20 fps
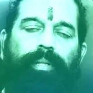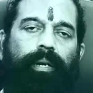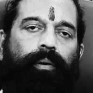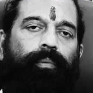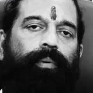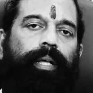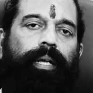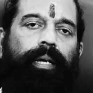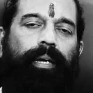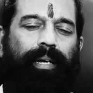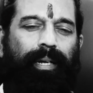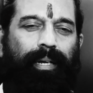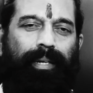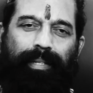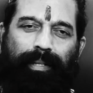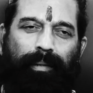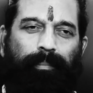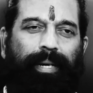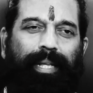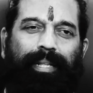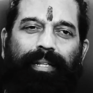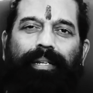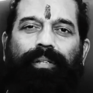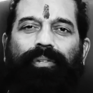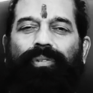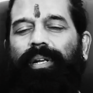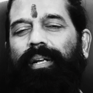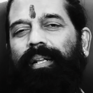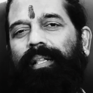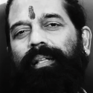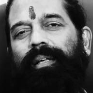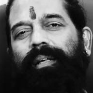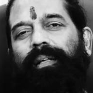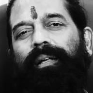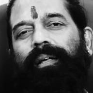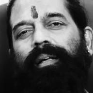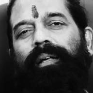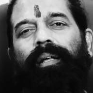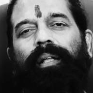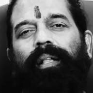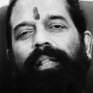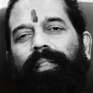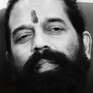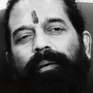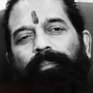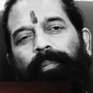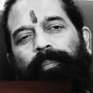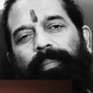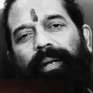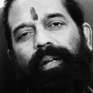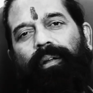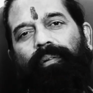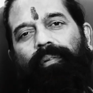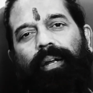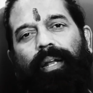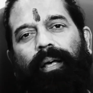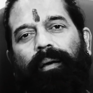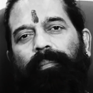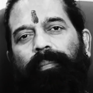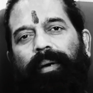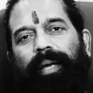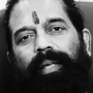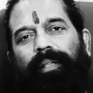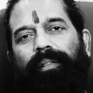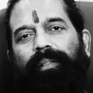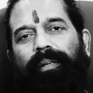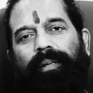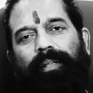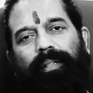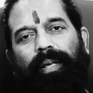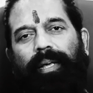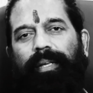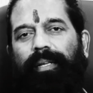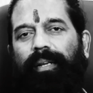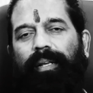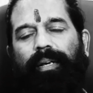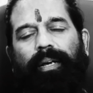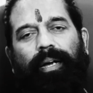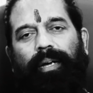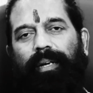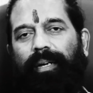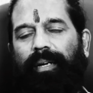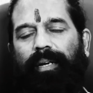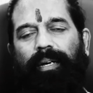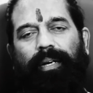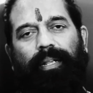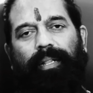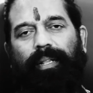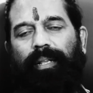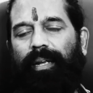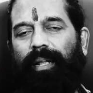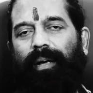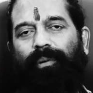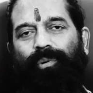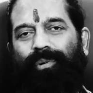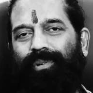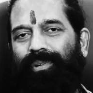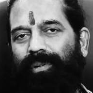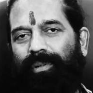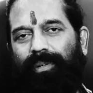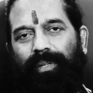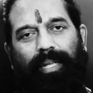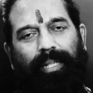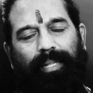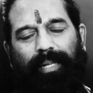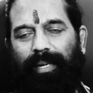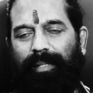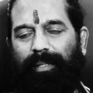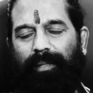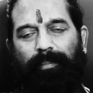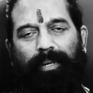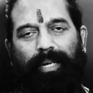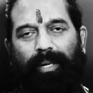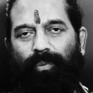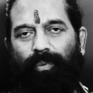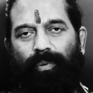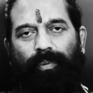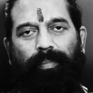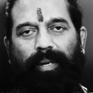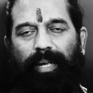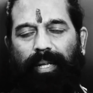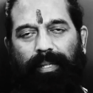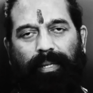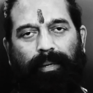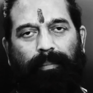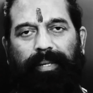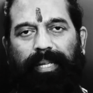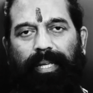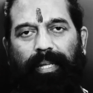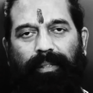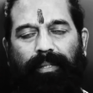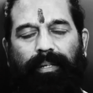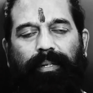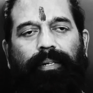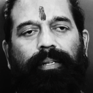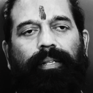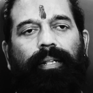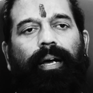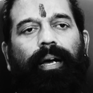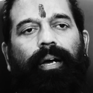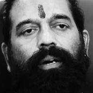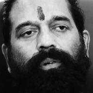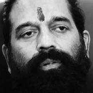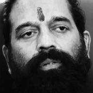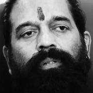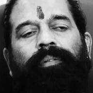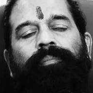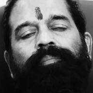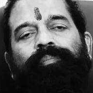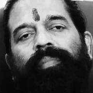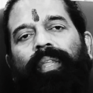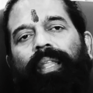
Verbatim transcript: ரவுடிக இந்த மாதிரி சொல்கிறத தப்பு பண்ணுறவங்களாம் பயந்துட்டு தான் இருக்காங்கங்கிறதெல்லாம் ஒரு யதார்த்தமான உண்மை அதை நம்ம ஏற்றுக்கிட்டு தான் ஆகணும்